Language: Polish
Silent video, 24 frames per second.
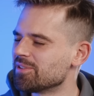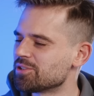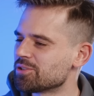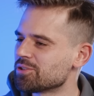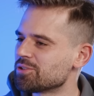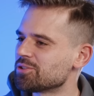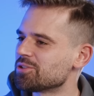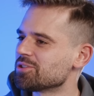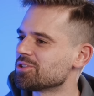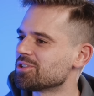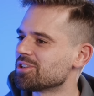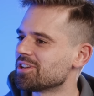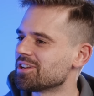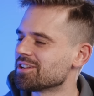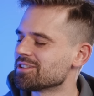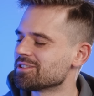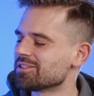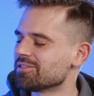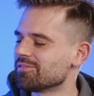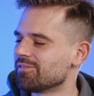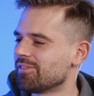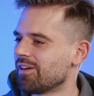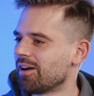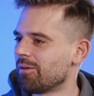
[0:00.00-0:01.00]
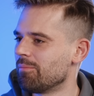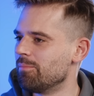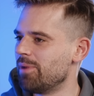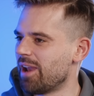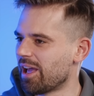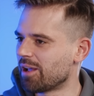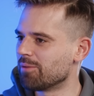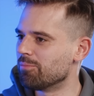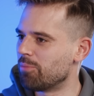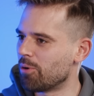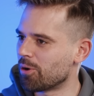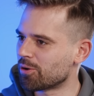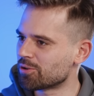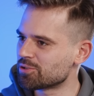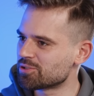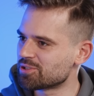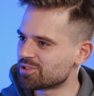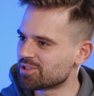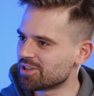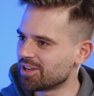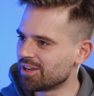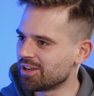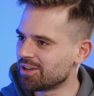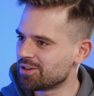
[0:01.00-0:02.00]
coś, co się nazywa black
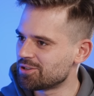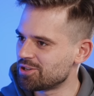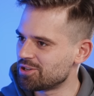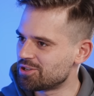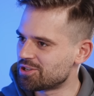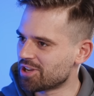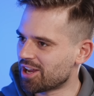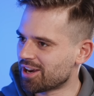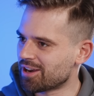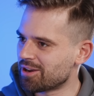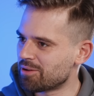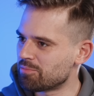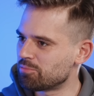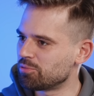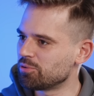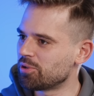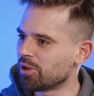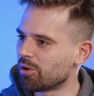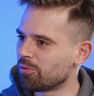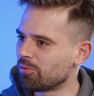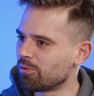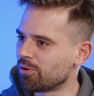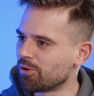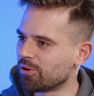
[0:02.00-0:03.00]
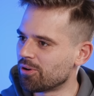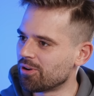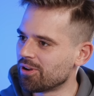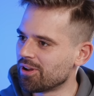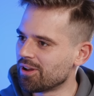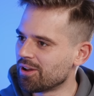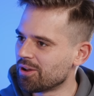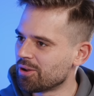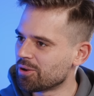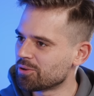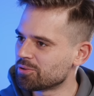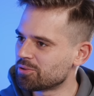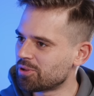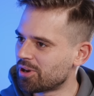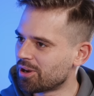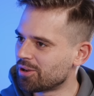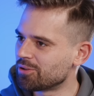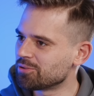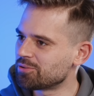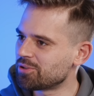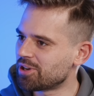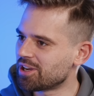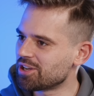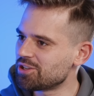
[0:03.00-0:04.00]
box, czyli czarne pudełko,
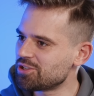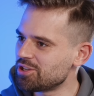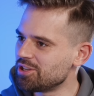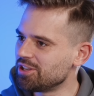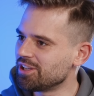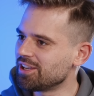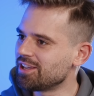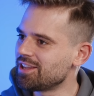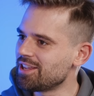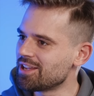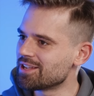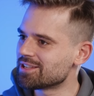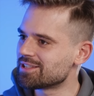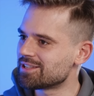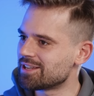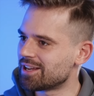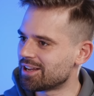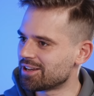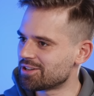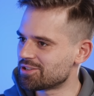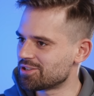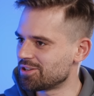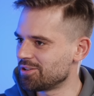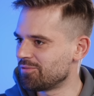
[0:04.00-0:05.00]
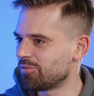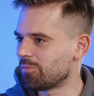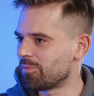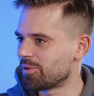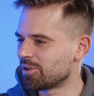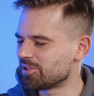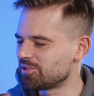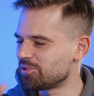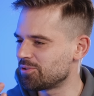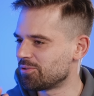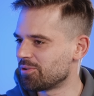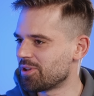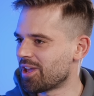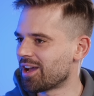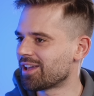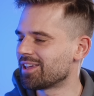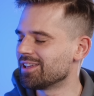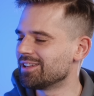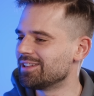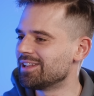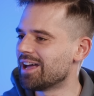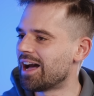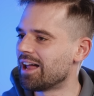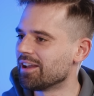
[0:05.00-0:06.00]
którego treści nikt nie zna, czyli w oparciu o
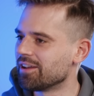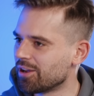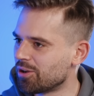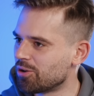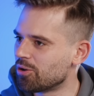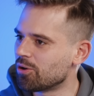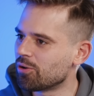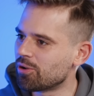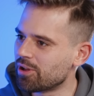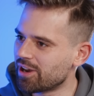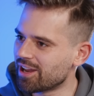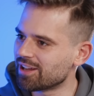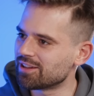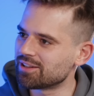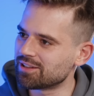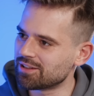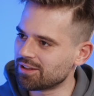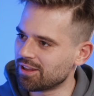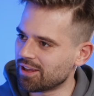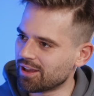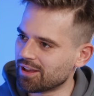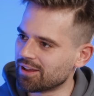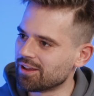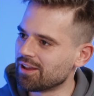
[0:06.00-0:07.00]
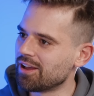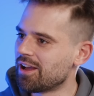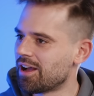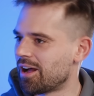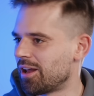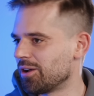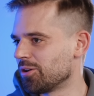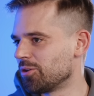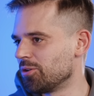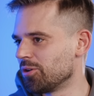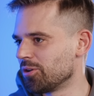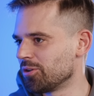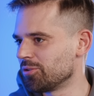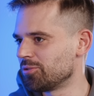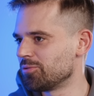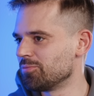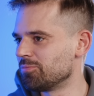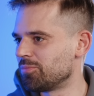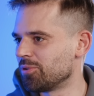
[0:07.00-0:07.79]
jakie dane konkretnie algorytm